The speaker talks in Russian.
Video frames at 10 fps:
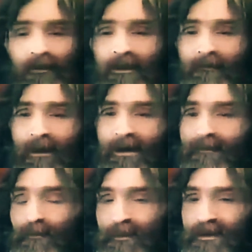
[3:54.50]
Я не
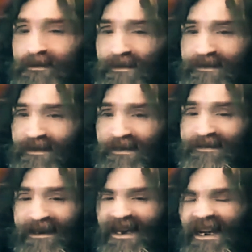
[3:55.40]
добился успеха ни в
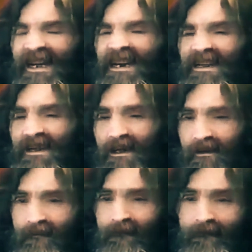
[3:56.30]
чем.
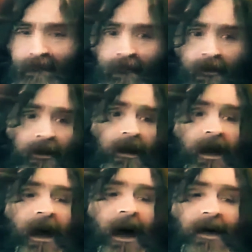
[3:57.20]
Я даже
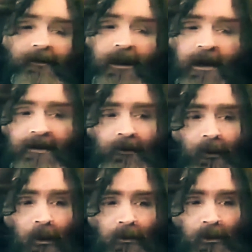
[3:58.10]
доходил до той
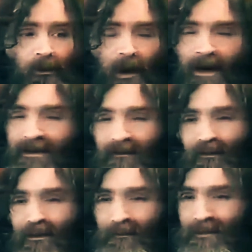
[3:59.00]
точки, когда я не
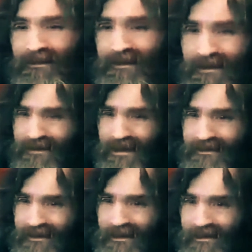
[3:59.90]
хотел быть
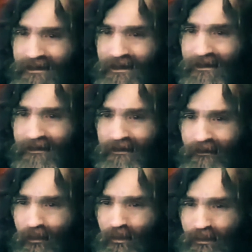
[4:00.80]
чем успешен.
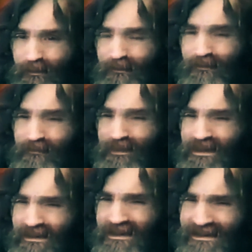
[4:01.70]

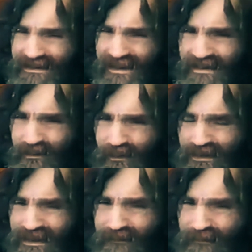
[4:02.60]
Быть успешным, что
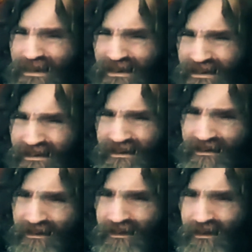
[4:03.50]
это значит?
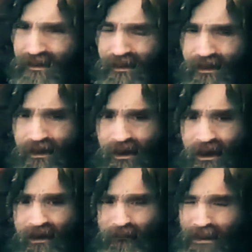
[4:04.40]

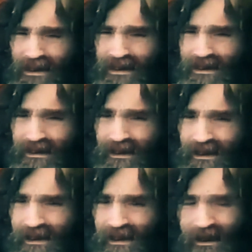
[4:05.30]
Деньги?
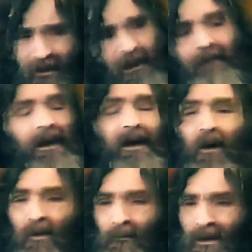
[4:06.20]
У меня
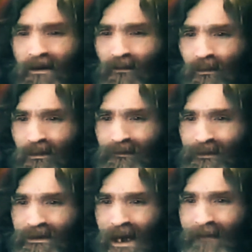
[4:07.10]
были все деньги
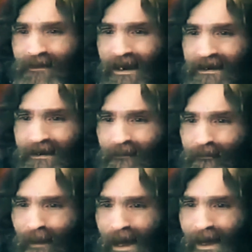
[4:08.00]
мира три раза, и мне
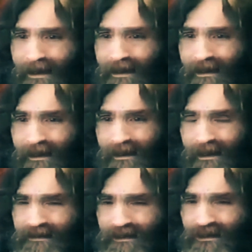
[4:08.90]
пришлось их
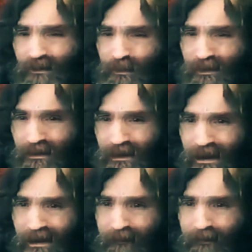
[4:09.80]
вернуть. Это глупая
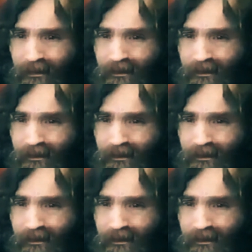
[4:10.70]
игра.